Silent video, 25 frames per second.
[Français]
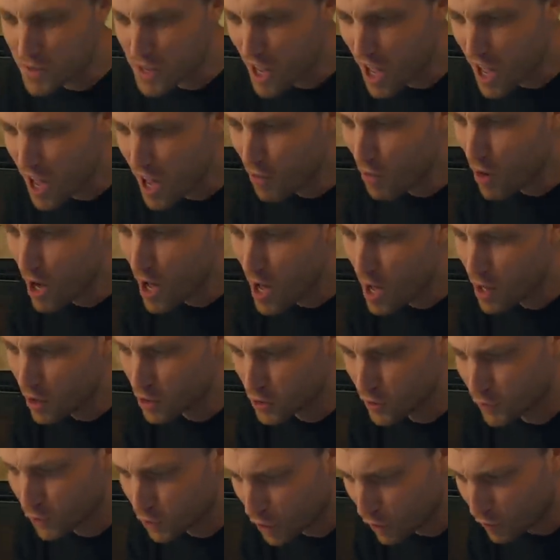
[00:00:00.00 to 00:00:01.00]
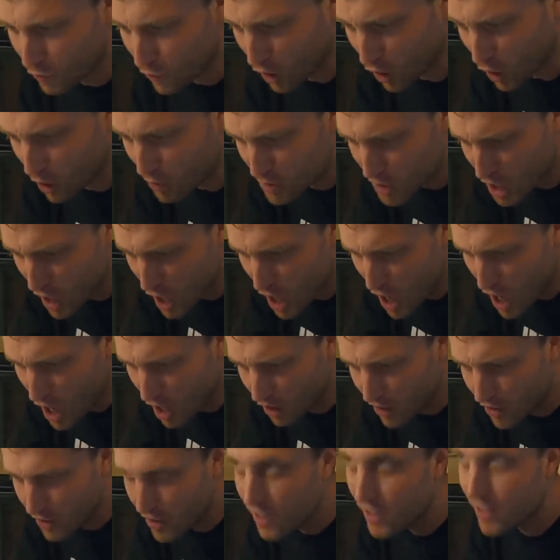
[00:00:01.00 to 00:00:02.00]
ça, ouais, je te faudrais faire comme ça.
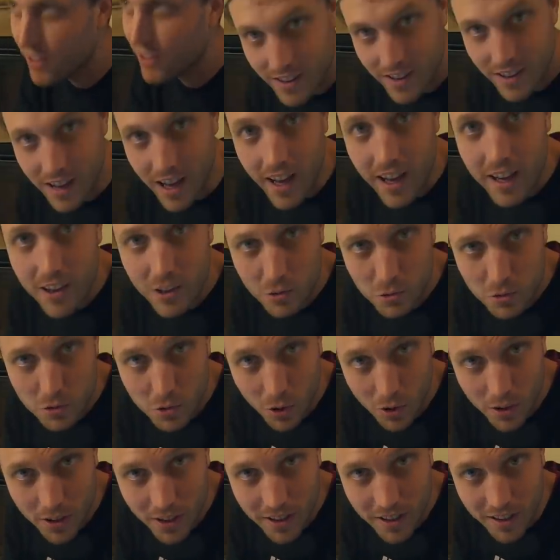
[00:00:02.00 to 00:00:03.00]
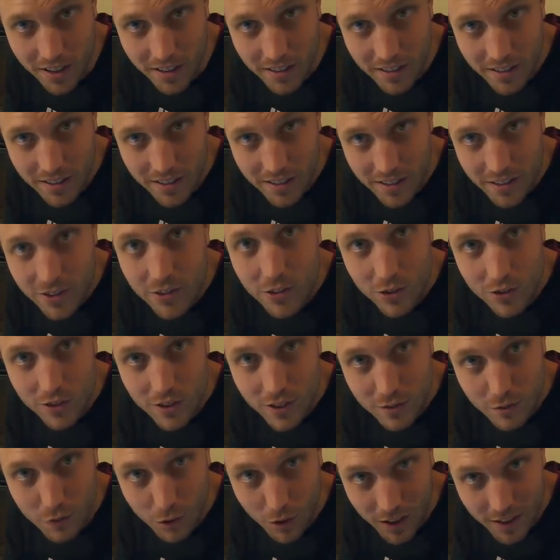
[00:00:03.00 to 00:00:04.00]
Hein, les couturiers, là je
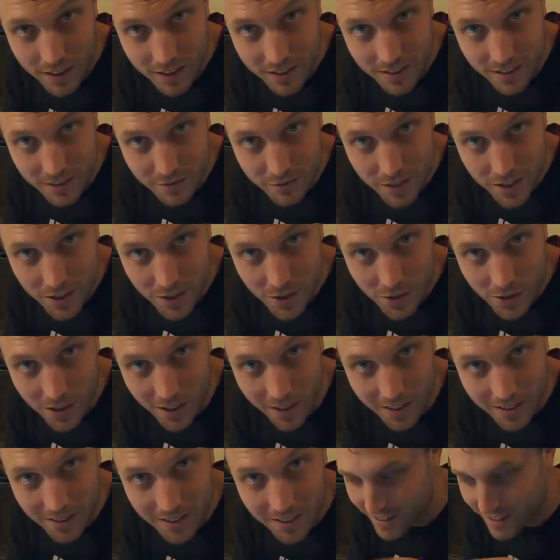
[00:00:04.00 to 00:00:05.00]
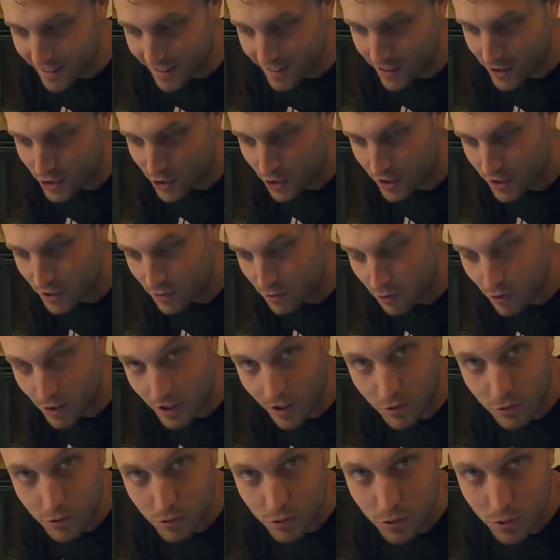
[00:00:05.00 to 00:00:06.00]
sais que vous regardez cette vidéo là. Les gens qui font de
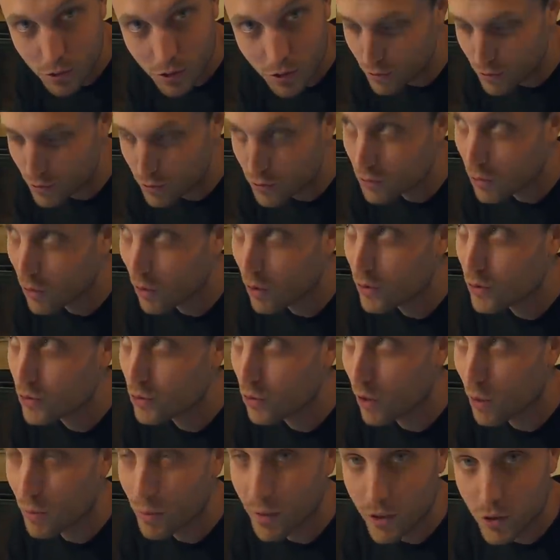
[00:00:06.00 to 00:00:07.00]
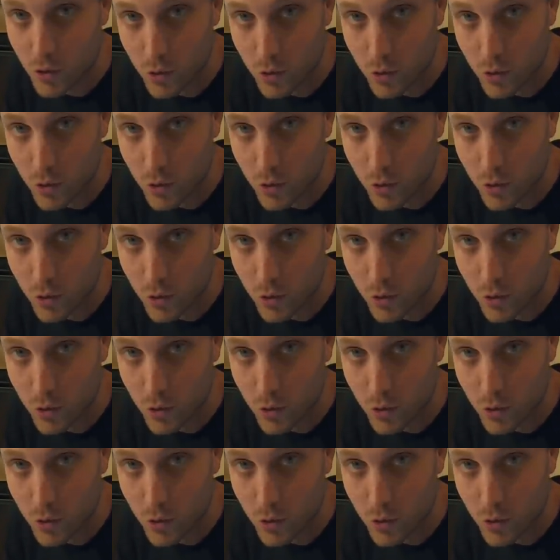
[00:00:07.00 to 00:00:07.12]
la couture jour, après